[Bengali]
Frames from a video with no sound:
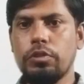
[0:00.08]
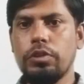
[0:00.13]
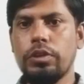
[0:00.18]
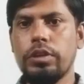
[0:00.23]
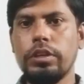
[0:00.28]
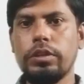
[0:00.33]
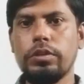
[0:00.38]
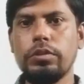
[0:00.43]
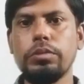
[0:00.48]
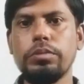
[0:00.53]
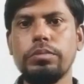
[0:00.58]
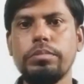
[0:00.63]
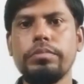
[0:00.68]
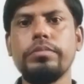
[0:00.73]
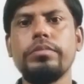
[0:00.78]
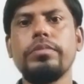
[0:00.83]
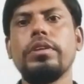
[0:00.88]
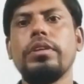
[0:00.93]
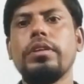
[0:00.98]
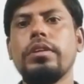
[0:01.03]
আলাইকুম
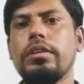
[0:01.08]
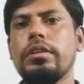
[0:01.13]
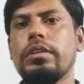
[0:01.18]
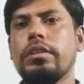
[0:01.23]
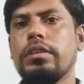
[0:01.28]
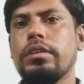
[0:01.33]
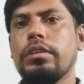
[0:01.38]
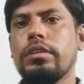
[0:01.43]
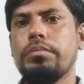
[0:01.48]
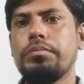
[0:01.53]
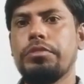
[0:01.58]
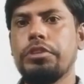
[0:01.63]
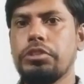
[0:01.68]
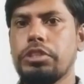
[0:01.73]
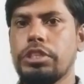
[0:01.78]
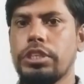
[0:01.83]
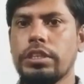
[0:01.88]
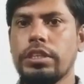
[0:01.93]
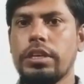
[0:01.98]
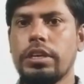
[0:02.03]
প্রিয়
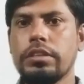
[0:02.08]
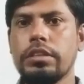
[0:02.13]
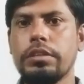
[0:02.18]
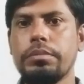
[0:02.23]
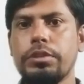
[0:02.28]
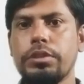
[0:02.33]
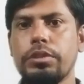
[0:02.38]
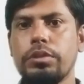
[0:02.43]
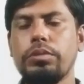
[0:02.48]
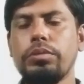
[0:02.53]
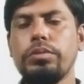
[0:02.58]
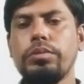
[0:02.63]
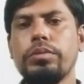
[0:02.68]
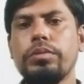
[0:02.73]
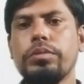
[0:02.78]
শিক্ষার্থীবৃন্দু